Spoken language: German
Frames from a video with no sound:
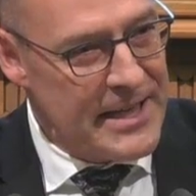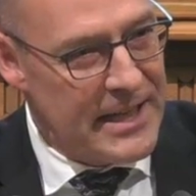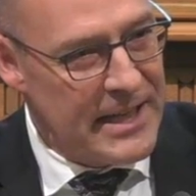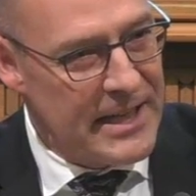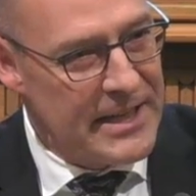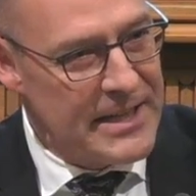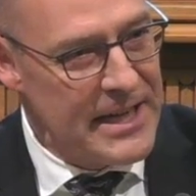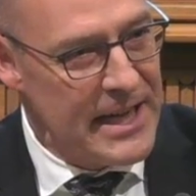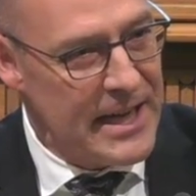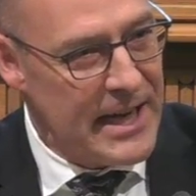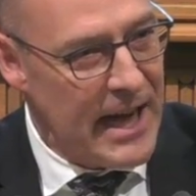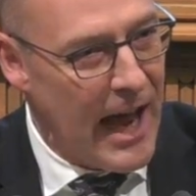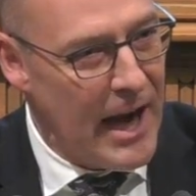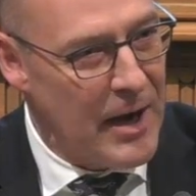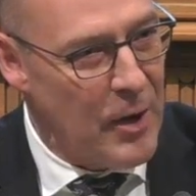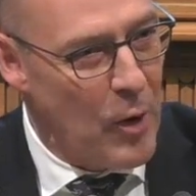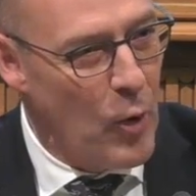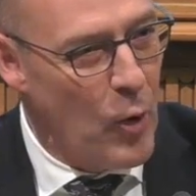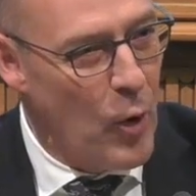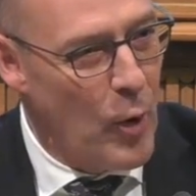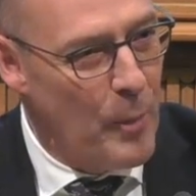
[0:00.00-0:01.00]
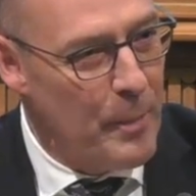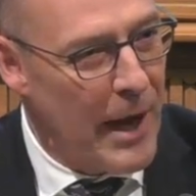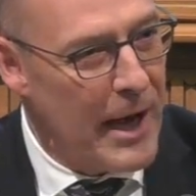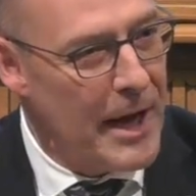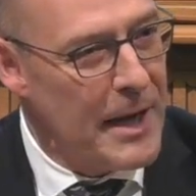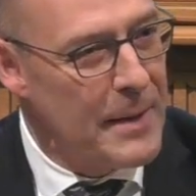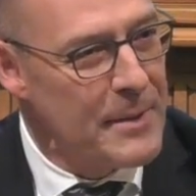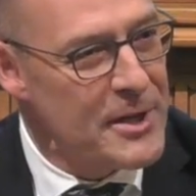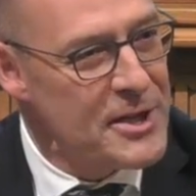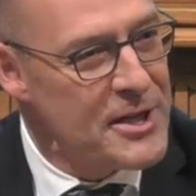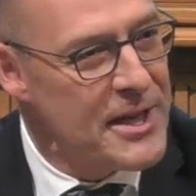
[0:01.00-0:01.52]
Kritik an Europa
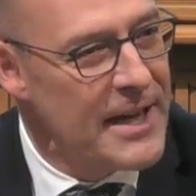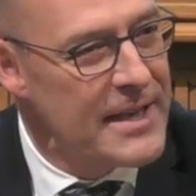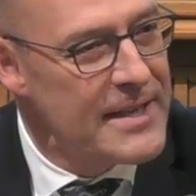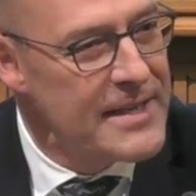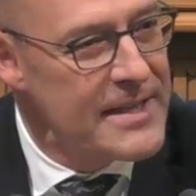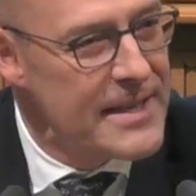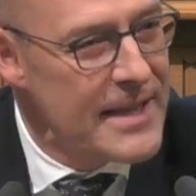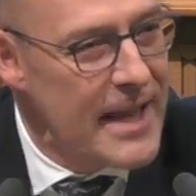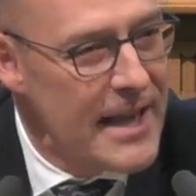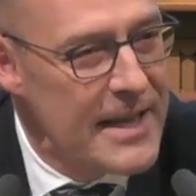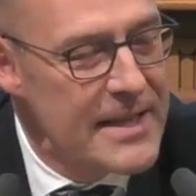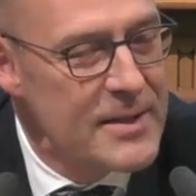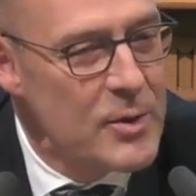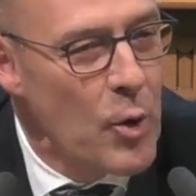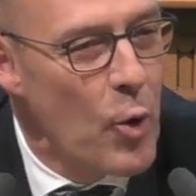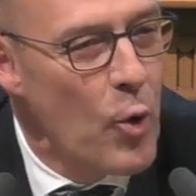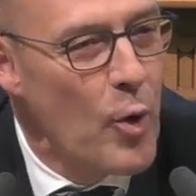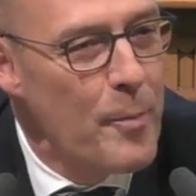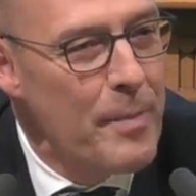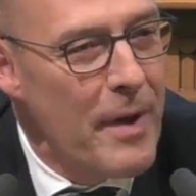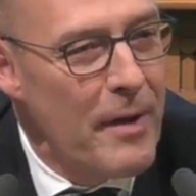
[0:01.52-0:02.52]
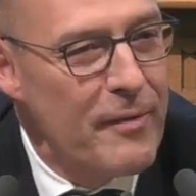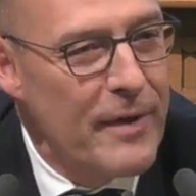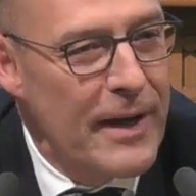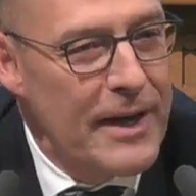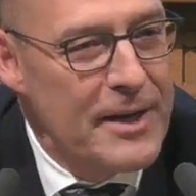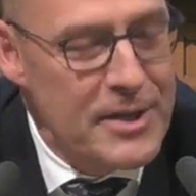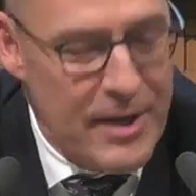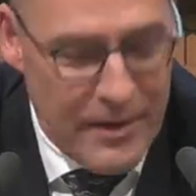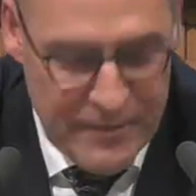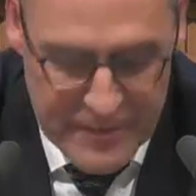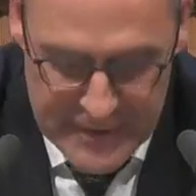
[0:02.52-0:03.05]
immer stets als
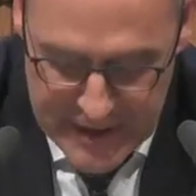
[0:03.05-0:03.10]
Europafeindschaft